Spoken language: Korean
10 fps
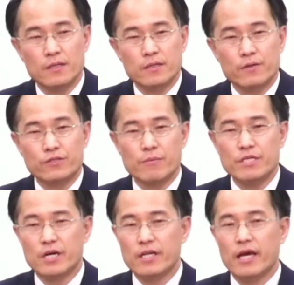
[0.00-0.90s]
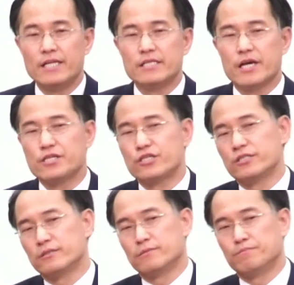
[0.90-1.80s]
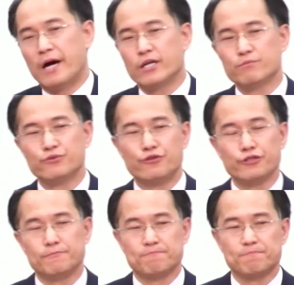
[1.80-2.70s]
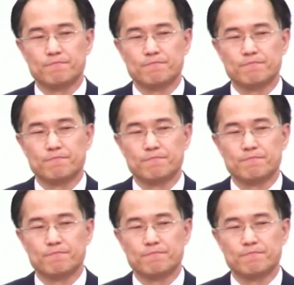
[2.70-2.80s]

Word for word: 어쩌면 이 자리에 앉아 계신 많은 분들은